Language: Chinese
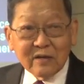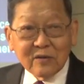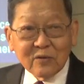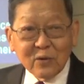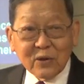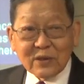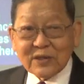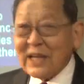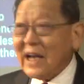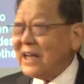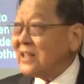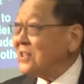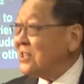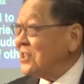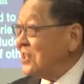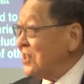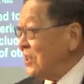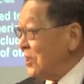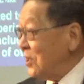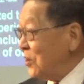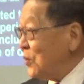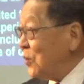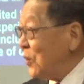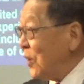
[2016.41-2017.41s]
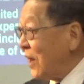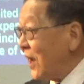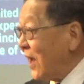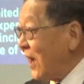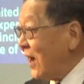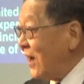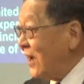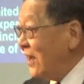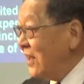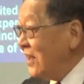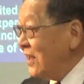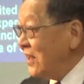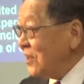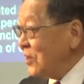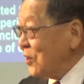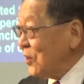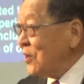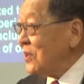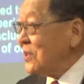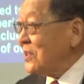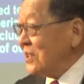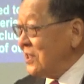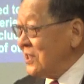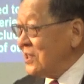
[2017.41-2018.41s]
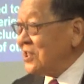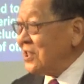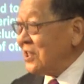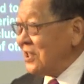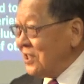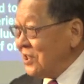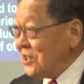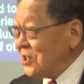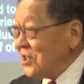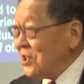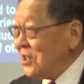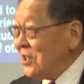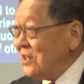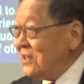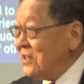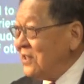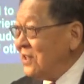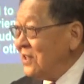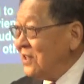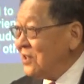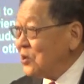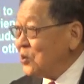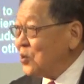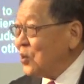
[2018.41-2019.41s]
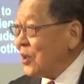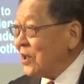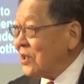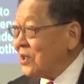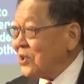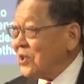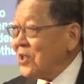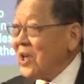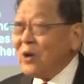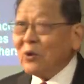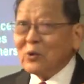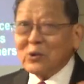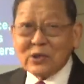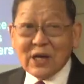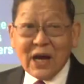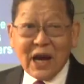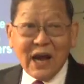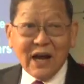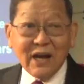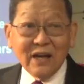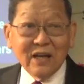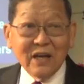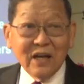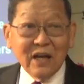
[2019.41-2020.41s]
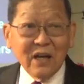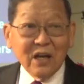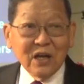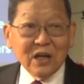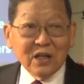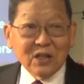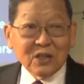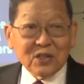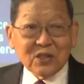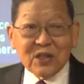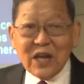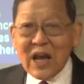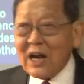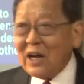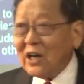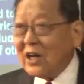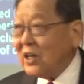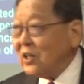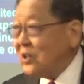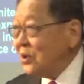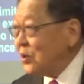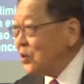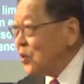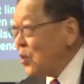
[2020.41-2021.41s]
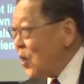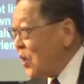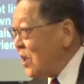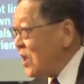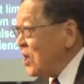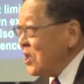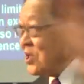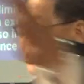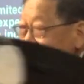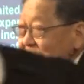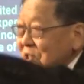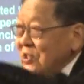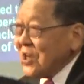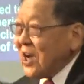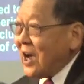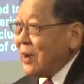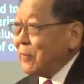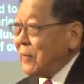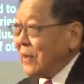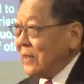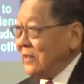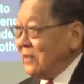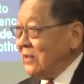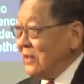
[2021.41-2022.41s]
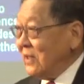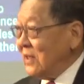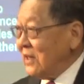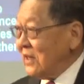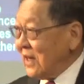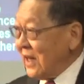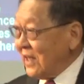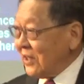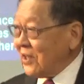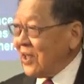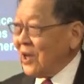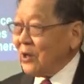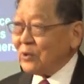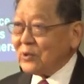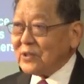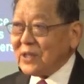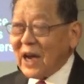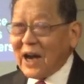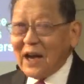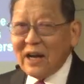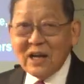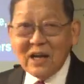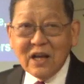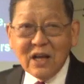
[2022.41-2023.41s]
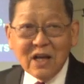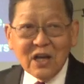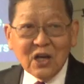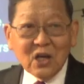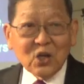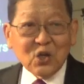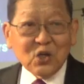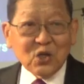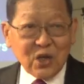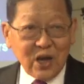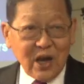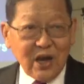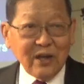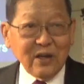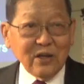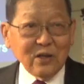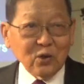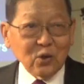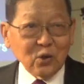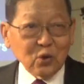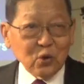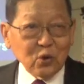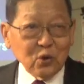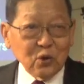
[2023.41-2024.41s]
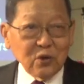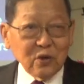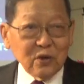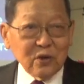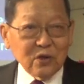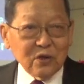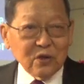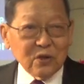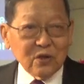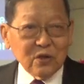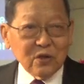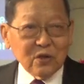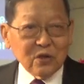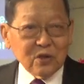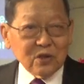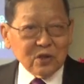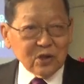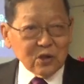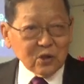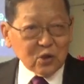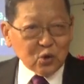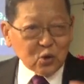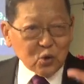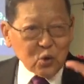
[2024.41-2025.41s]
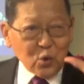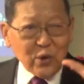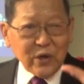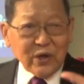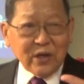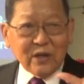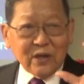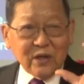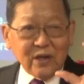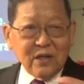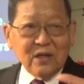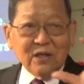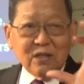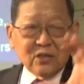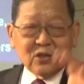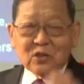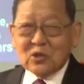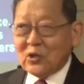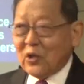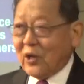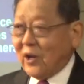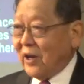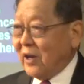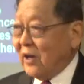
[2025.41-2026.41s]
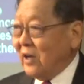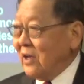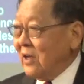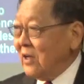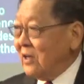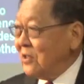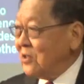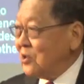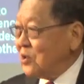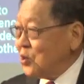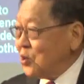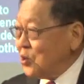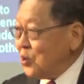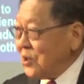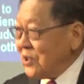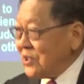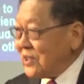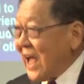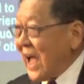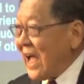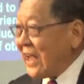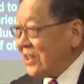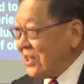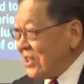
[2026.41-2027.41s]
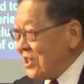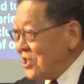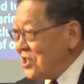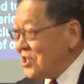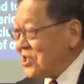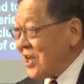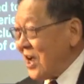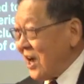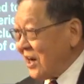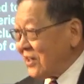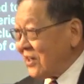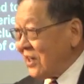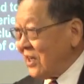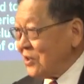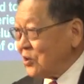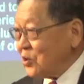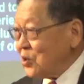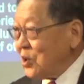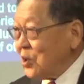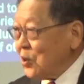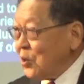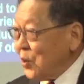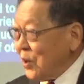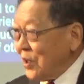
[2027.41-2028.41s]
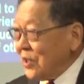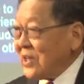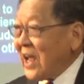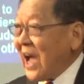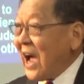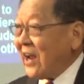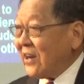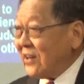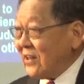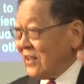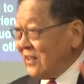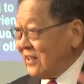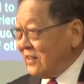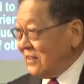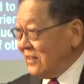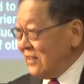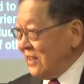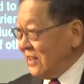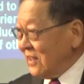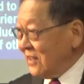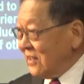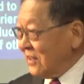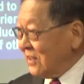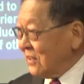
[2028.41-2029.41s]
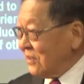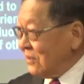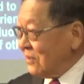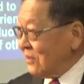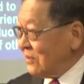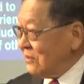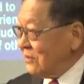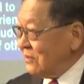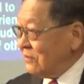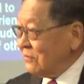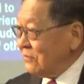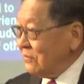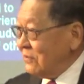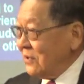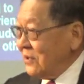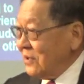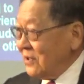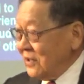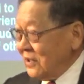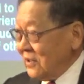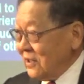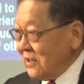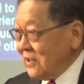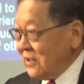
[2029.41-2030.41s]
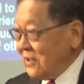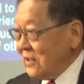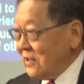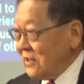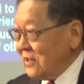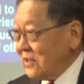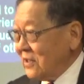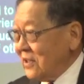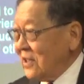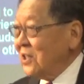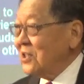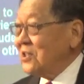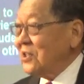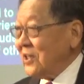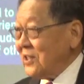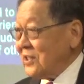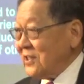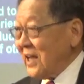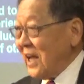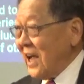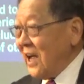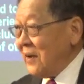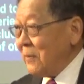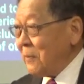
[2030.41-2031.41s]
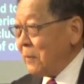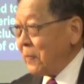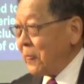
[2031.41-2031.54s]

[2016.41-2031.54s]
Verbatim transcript: 我上次提过了，有的人曾经做个调查，向很多科学家们来调查，谁是对科学最大影响的、最伟大的一个科学家？